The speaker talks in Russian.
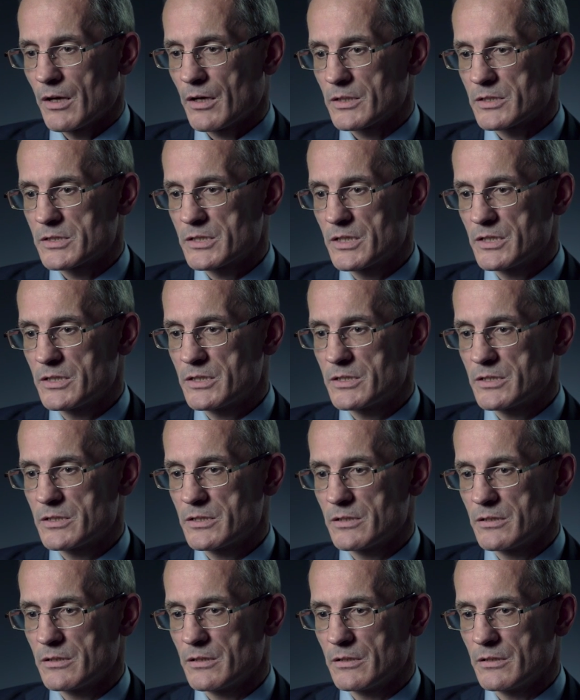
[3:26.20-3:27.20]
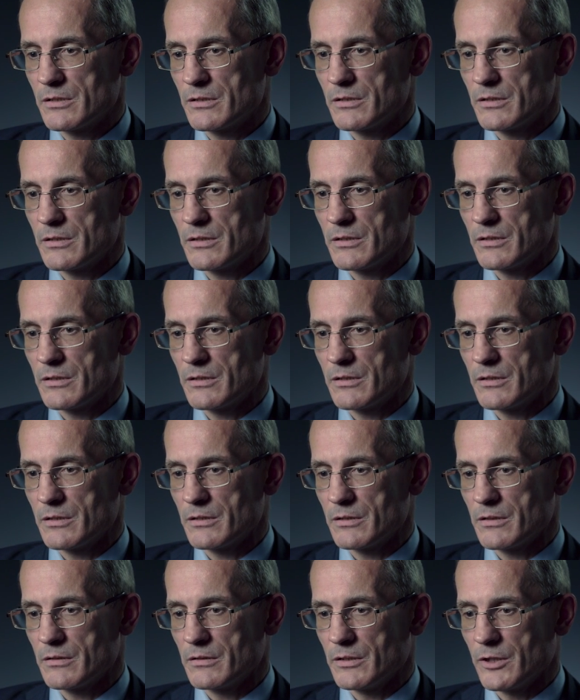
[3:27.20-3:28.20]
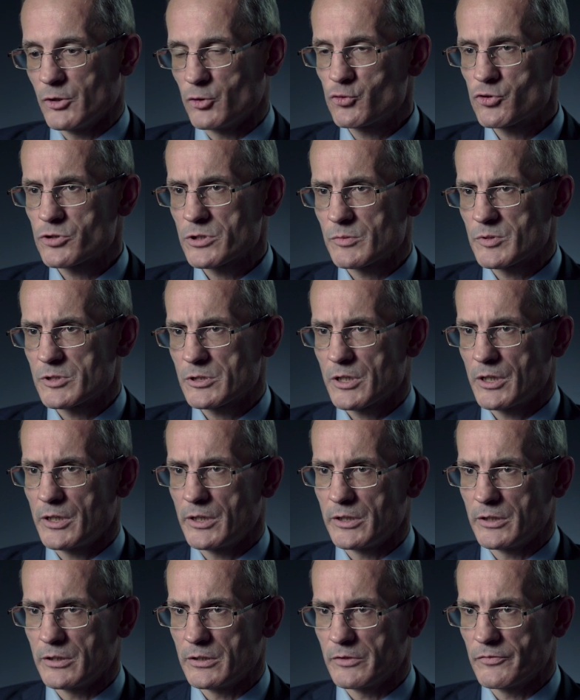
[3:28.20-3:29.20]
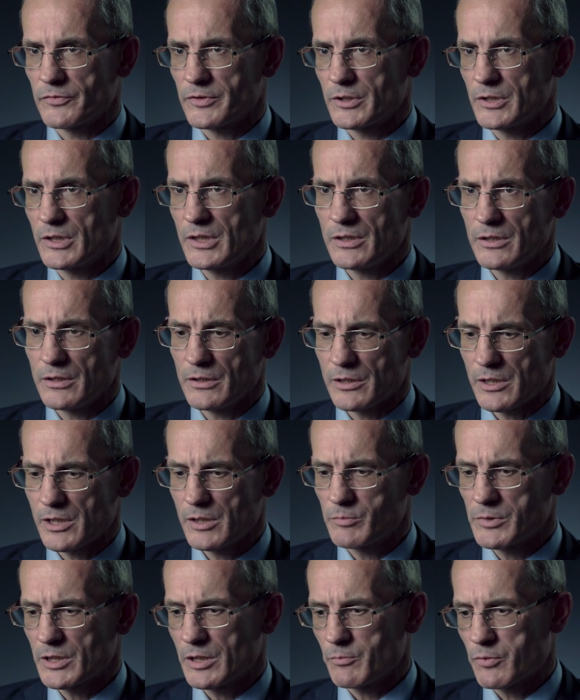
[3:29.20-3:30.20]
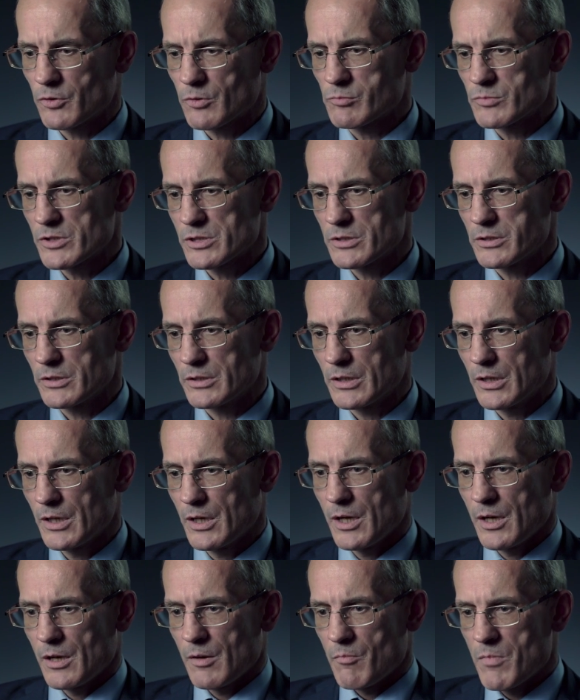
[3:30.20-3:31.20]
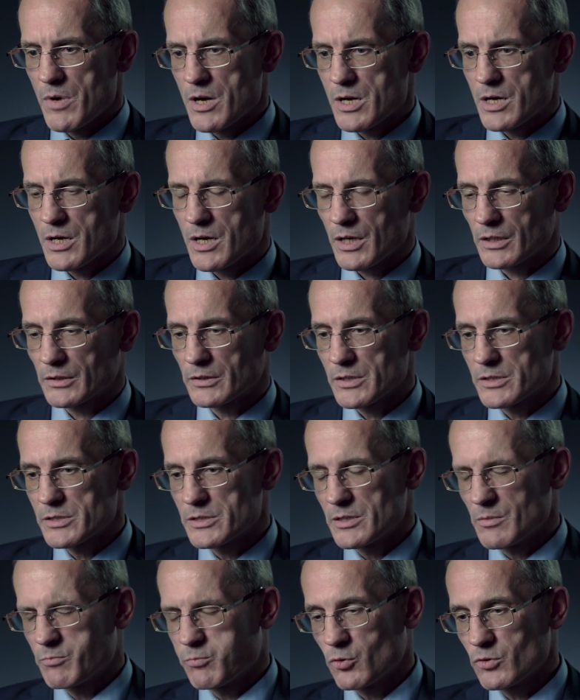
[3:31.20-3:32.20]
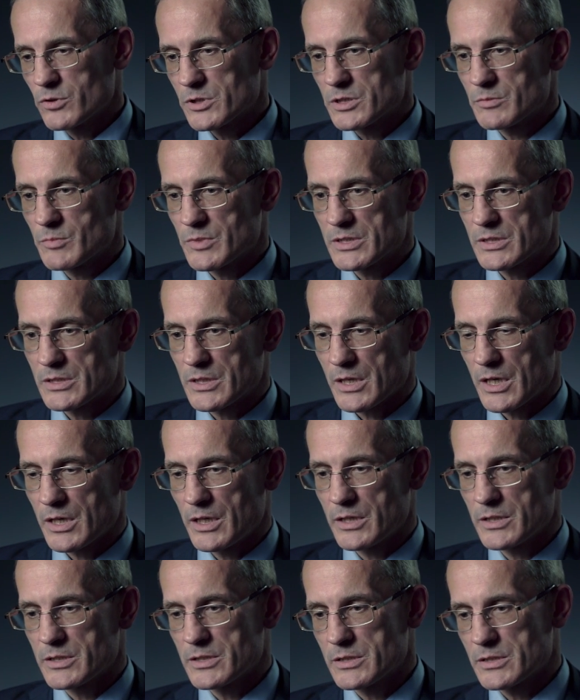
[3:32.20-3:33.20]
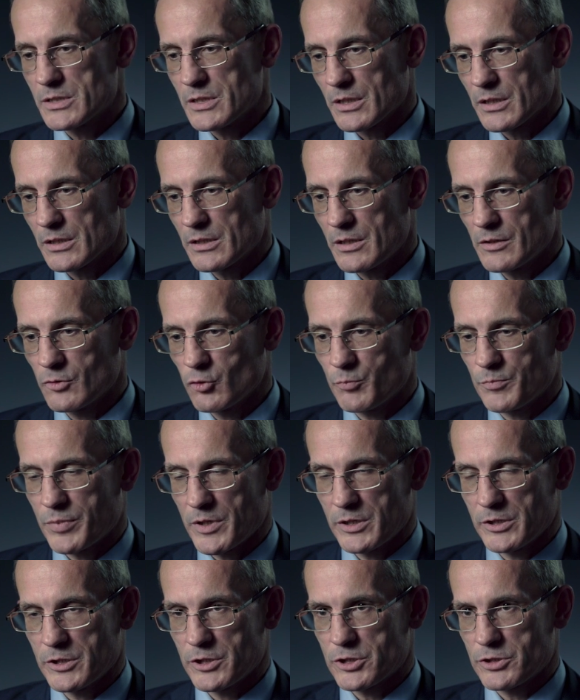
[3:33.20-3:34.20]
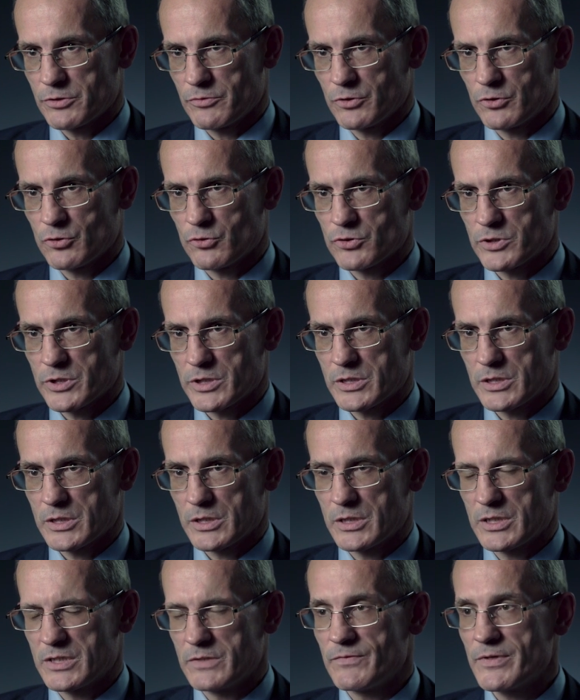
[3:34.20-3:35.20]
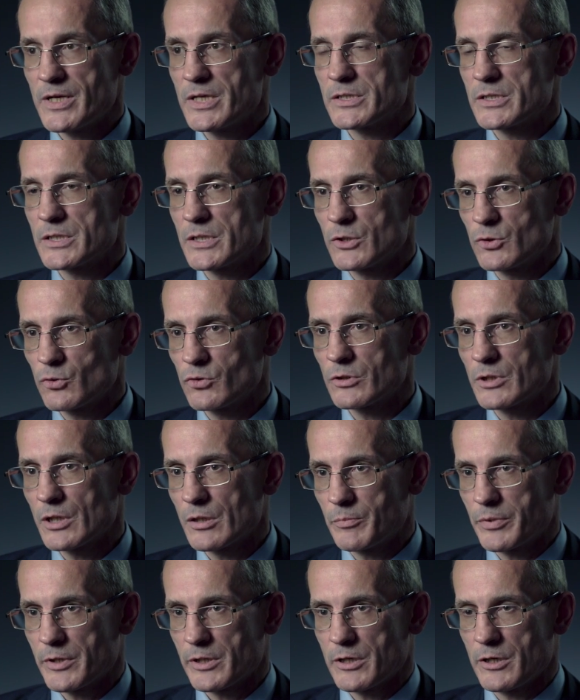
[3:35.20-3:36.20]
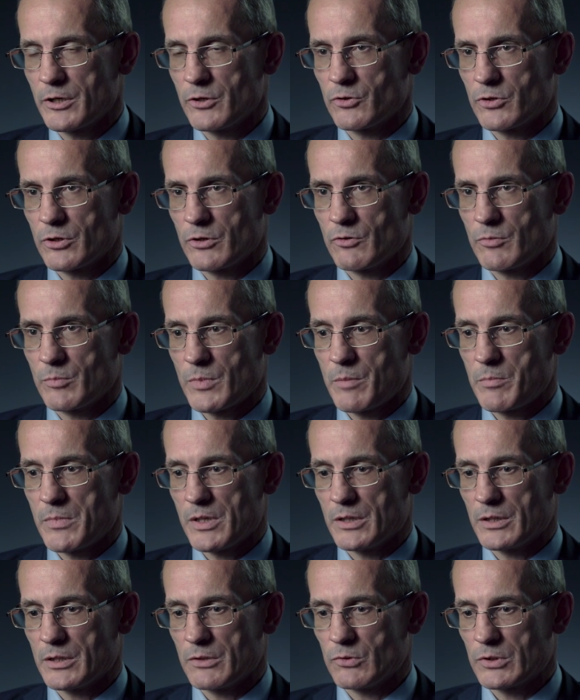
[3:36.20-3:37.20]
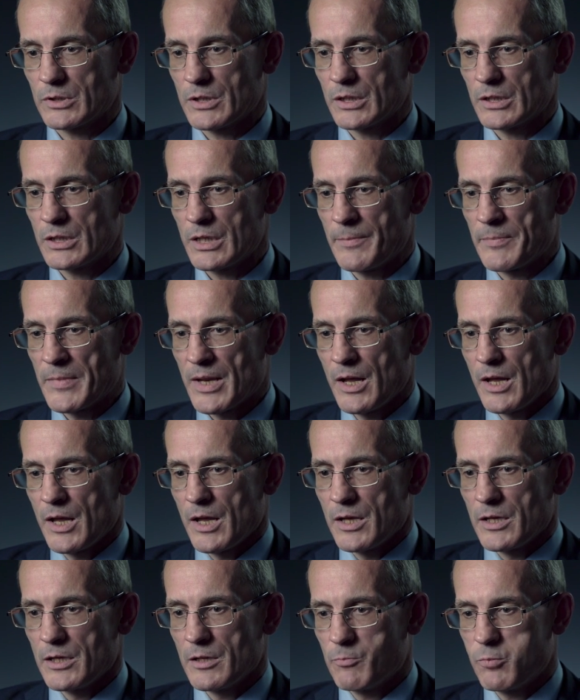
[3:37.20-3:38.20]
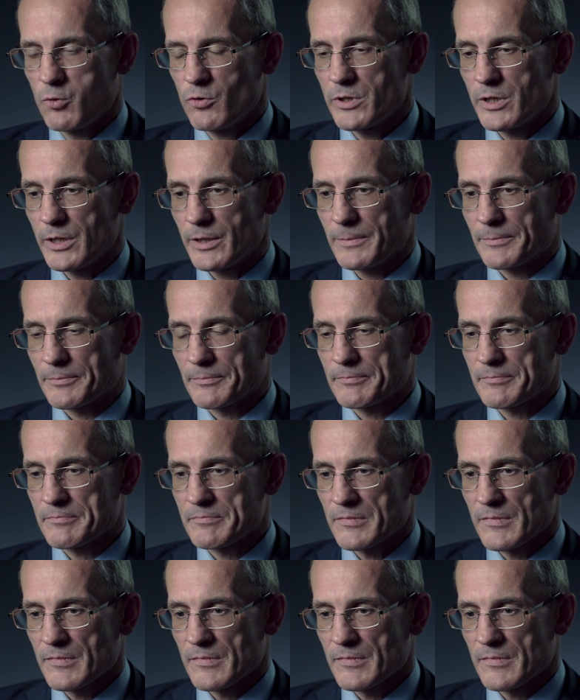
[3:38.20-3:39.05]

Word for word: концессии э, на Южном Сахалине, нефтяные, рыбные промыслы. Мы ну, как-то с японцами старались тогда ну, поддерживать дружественные связи ну, до определенного момента. И вот когда Япония